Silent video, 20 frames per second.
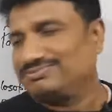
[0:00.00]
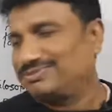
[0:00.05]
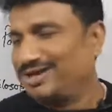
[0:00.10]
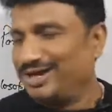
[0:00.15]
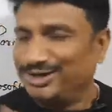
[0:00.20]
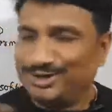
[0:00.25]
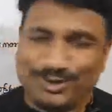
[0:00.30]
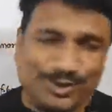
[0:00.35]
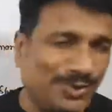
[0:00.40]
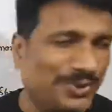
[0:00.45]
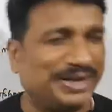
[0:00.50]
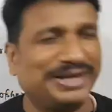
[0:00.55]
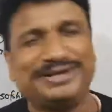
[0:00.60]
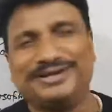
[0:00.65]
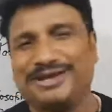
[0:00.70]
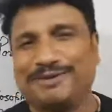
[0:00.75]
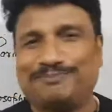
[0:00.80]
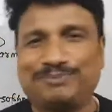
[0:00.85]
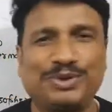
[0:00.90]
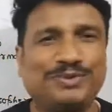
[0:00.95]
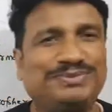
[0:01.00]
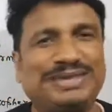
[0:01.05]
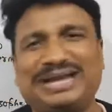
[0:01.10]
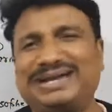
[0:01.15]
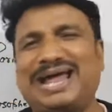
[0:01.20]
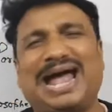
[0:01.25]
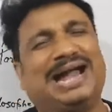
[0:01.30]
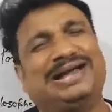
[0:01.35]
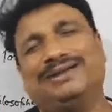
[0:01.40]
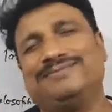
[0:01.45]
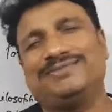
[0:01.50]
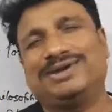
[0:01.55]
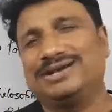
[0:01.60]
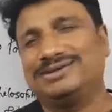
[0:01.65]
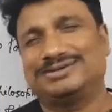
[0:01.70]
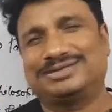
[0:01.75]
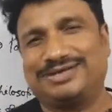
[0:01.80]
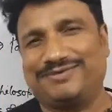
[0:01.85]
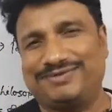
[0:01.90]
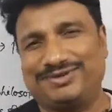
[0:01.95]
कंक्लूडेड या प्रूव दैट एटम
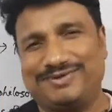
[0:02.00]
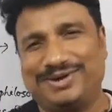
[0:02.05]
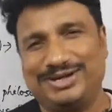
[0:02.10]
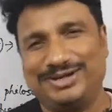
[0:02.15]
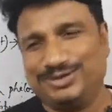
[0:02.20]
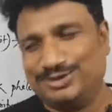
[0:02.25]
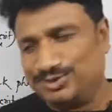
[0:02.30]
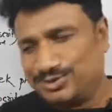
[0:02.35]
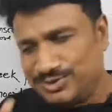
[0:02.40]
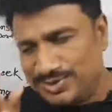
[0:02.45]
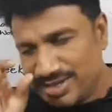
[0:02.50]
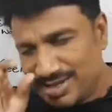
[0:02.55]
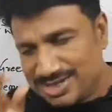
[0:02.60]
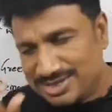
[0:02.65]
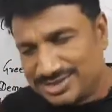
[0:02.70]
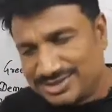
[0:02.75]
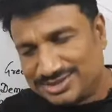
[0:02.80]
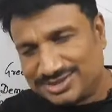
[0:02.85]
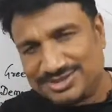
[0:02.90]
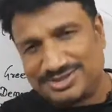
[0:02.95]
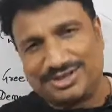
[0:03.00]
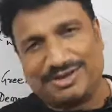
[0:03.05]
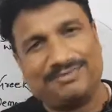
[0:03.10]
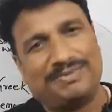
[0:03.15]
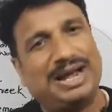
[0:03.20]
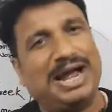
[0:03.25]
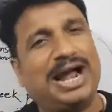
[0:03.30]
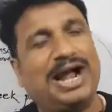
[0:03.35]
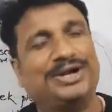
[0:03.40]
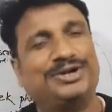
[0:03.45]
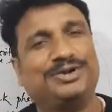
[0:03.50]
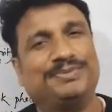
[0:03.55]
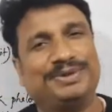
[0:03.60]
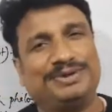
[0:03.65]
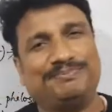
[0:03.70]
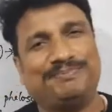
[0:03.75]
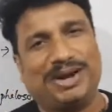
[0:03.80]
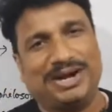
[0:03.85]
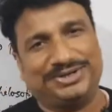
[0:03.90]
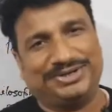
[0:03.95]
कैन सब डिवाइडेड टू सब
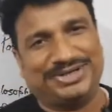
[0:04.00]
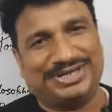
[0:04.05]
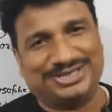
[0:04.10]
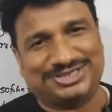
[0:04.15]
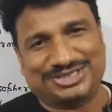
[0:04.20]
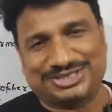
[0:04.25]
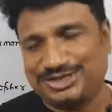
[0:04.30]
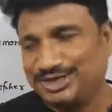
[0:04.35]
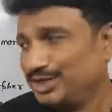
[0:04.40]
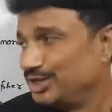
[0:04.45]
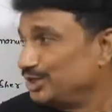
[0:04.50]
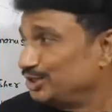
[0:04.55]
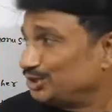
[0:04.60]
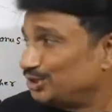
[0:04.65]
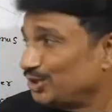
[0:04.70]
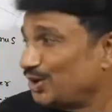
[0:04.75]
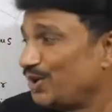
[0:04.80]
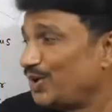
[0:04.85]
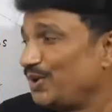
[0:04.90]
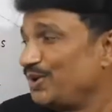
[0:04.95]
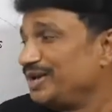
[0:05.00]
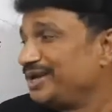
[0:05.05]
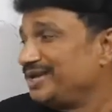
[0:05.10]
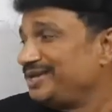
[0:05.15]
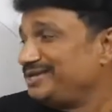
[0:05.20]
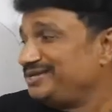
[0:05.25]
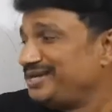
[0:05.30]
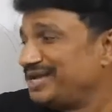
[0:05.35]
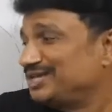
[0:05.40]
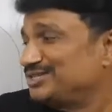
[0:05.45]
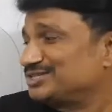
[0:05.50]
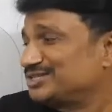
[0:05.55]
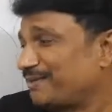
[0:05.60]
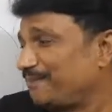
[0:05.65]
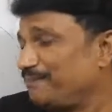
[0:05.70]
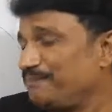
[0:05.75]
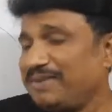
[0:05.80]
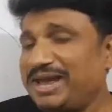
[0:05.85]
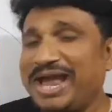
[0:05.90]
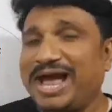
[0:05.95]
एटॉमिक पार्टिकल्स तो ये
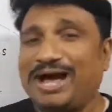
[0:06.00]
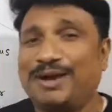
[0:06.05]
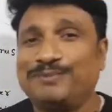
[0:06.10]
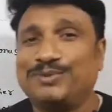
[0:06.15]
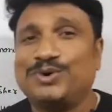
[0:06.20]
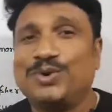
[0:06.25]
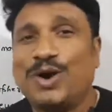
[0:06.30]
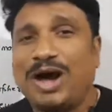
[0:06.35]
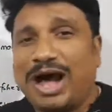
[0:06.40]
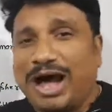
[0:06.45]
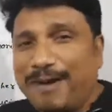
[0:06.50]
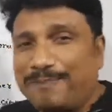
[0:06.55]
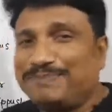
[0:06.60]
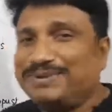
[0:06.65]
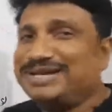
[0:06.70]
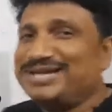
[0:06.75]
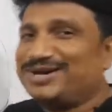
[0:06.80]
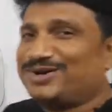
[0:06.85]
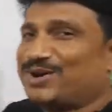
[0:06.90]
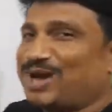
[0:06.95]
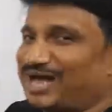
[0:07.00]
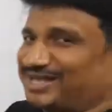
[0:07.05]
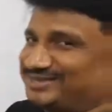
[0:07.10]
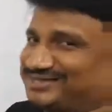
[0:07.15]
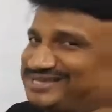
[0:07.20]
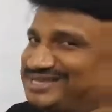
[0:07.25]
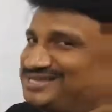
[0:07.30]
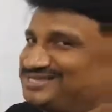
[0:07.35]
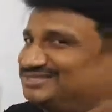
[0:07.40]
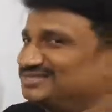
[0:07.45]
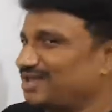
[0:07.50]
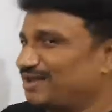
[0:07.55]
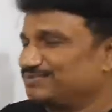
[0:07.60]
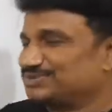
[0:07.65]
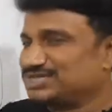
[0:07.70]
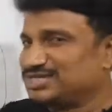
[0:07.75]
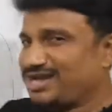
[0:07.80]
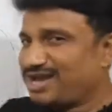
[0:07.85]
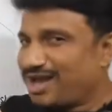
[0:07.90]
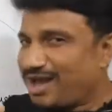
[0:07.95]
सब में हमको अपने काद के हिसाब
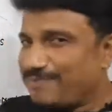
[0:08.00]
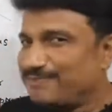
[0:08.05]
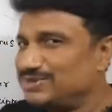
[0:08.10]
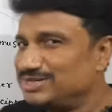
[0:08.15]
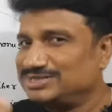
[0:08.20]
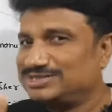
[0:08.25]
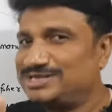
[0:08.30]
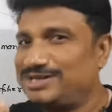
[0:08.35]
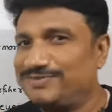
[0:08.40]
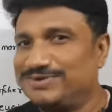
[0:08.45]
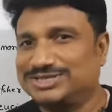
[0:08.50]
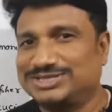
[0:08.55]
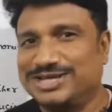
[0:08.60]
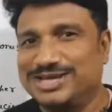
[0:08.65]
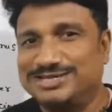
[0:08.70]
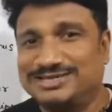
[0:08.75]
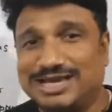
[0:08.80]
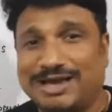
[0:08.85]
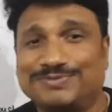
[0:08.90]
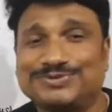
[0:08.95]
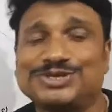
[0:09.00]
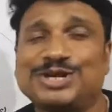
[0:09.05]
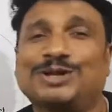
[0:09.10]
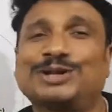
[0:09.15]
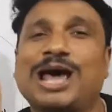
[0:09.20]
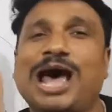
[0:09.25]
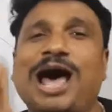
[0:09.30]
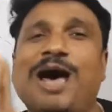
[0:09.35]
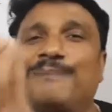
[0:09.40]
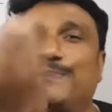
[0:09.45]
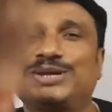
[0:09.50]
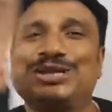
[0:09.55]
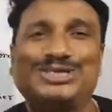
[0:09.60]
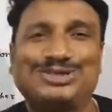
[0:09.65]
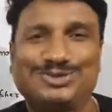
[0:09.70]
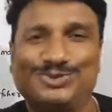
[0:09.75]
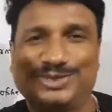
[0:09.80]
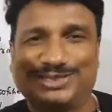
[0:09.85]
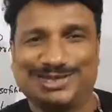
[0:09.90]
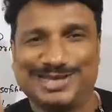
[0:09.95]
से अपने सिलेबस के हिसाब से और आपकी
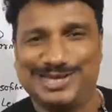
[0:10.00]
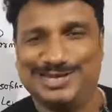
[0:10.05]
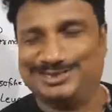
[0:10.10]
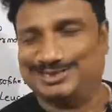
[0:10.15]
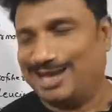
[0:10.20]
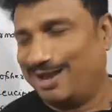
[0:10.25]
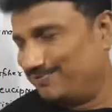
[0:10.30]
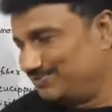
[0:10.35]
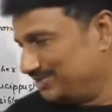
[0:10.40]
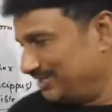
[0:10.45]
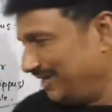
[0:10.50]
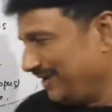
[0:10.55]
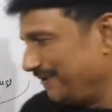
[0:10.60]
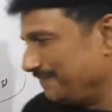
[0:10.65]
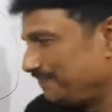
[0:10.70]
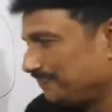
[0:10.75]
ज़रूरत के हिसाब से